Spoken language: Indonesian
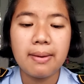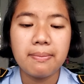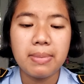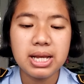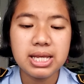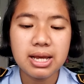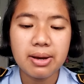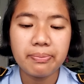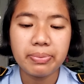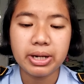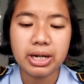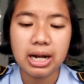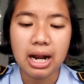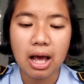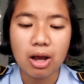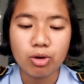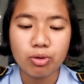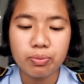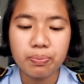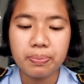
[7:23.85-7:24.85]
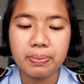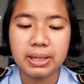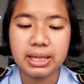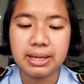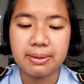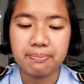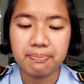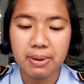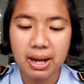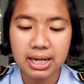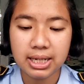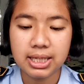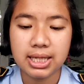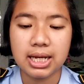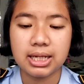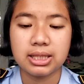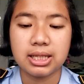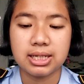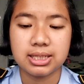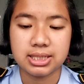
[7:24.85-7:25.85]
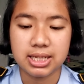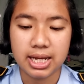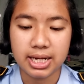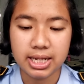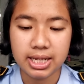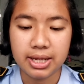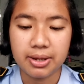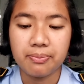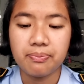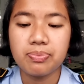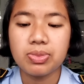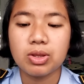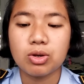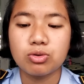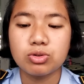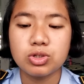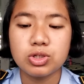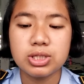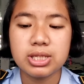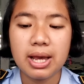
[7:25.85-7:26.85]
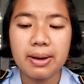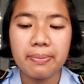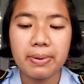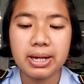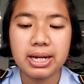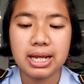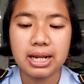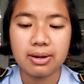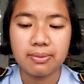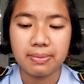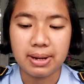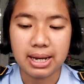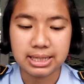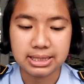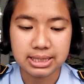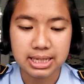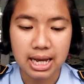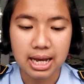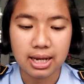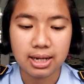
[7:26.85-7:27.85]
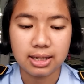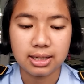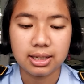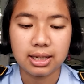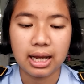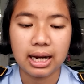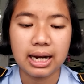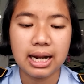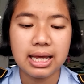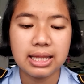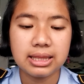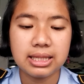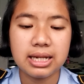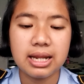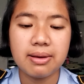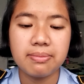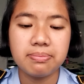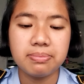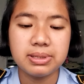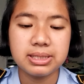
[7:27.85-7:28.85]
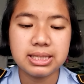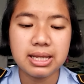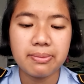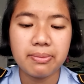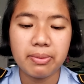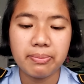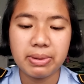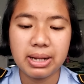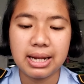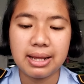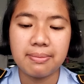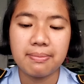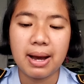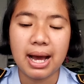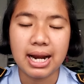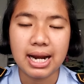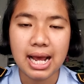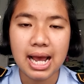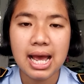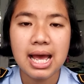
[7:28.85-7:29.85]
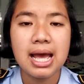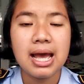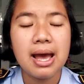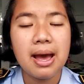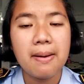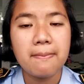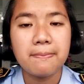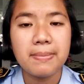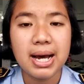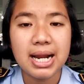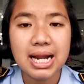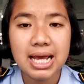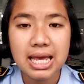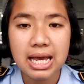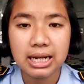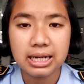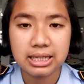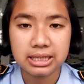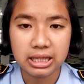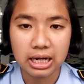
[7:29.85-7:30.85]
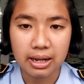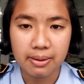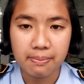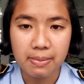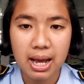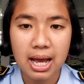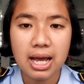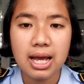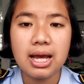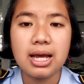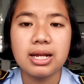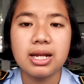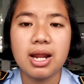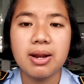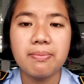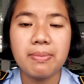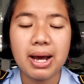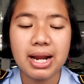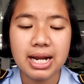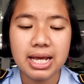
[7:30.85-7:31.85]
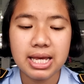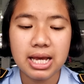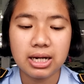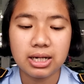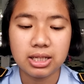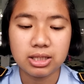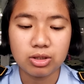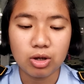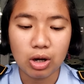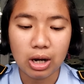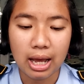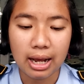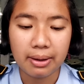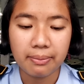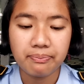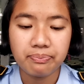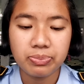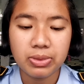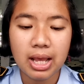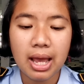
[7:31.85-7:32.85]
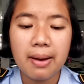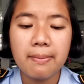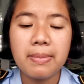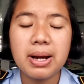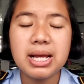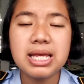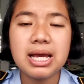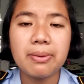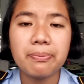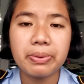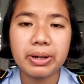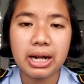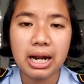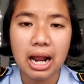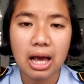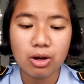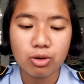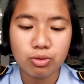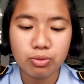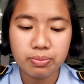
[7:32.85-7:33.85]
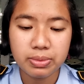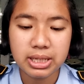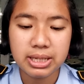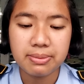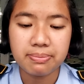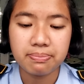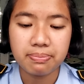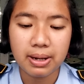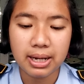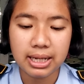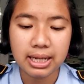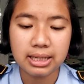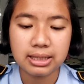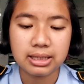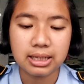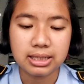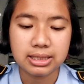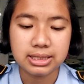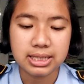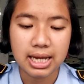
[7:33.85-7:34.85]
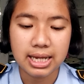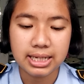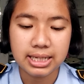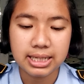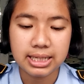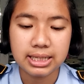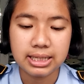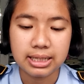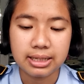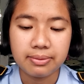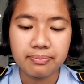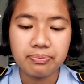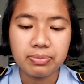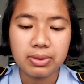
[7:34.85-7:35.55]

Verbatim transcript: banyak perilaku penyimpang yang terjadi, khususnya pada remaja, karena tidak bisa memilih mana mana yang diterima dan mana yang ditolak. Banyak perilaku menyimpang yang terjadi.